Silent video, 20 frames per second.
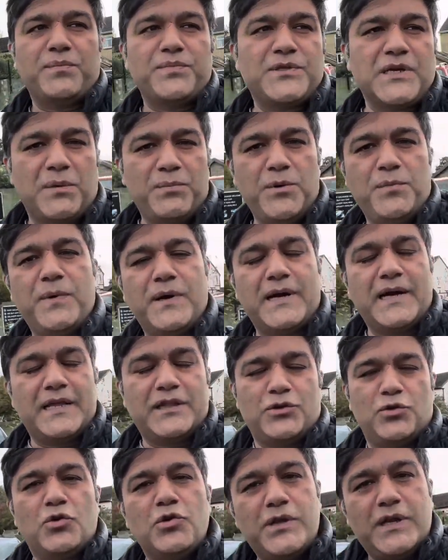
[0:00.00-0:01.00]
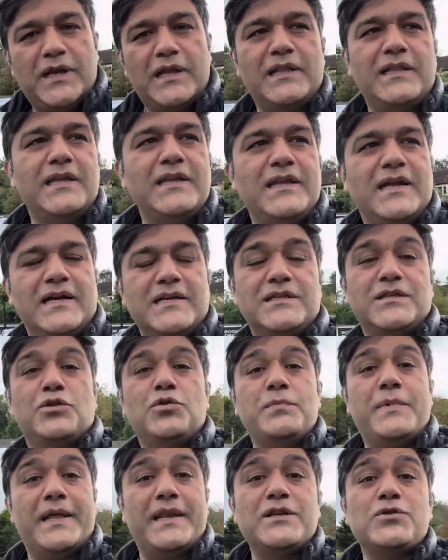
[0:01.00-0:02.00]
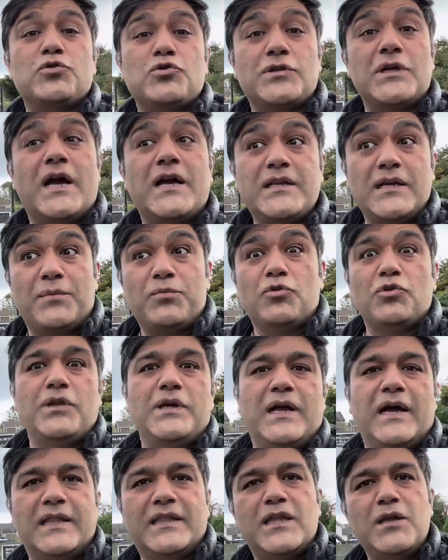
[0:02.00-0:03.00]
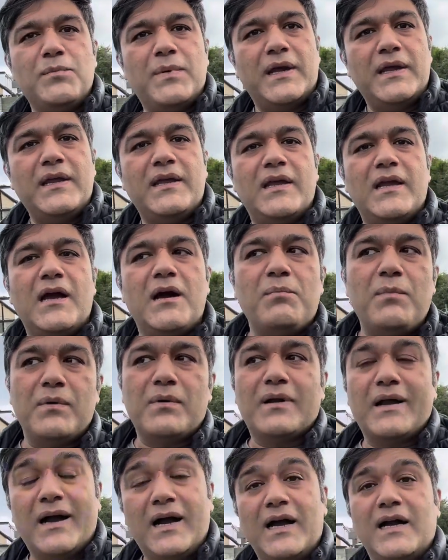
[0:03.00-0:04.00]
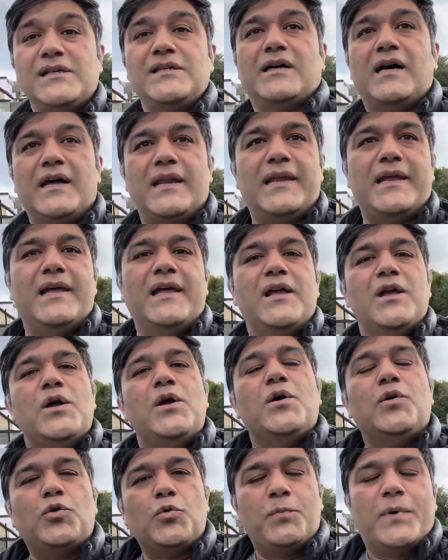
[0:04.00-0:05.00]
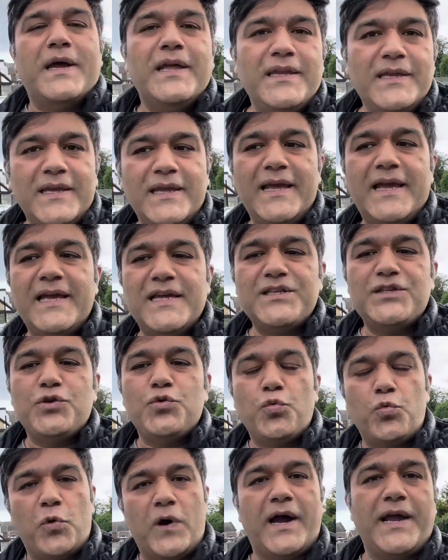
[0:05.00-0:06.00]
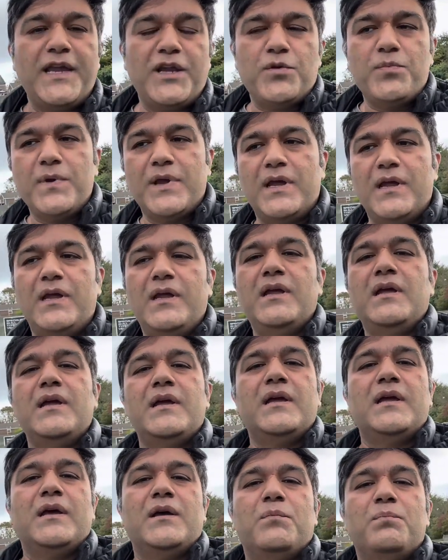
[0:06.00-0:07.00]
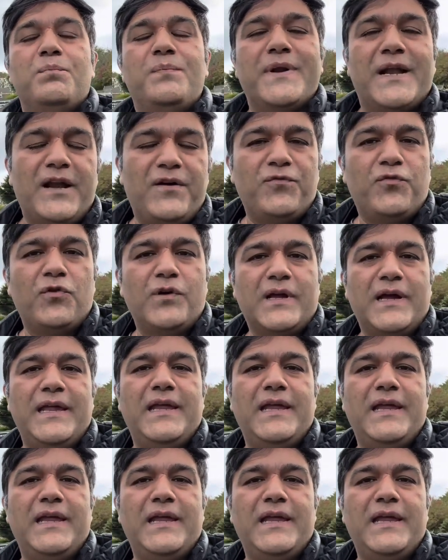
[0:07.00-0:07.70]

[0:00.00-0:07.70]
चाबी पकड़ाते हो निकलते हैं यहाँ से तो मैंने सोचा आज आपको दिखाते हैं भाई कि हम कहाँ जा रहे हैं तो भाई ये है जी वाइक में ब्रेडफोर्ड का